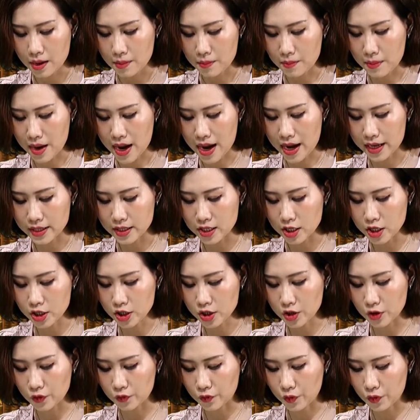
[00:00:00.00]
mà những
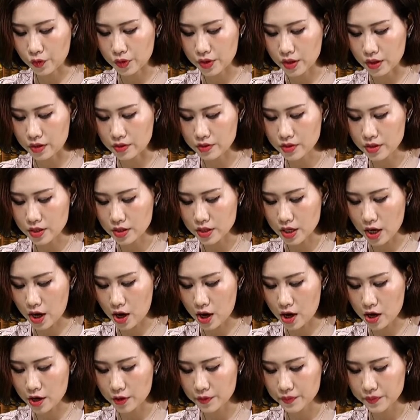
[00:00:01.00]
người phụ nữ như
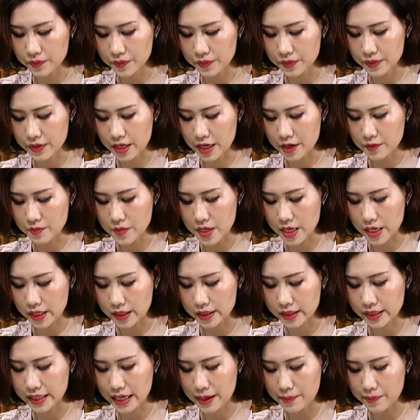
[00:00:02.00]
nó chỉ
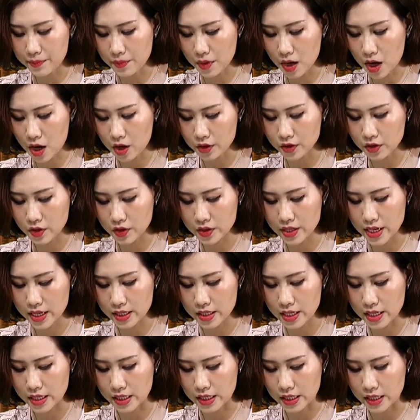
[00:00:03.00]
việc chăm lo cho gia
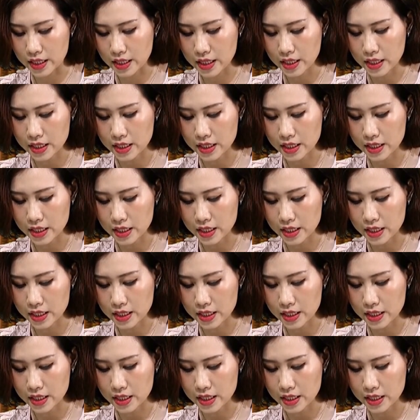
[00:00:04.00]
đình,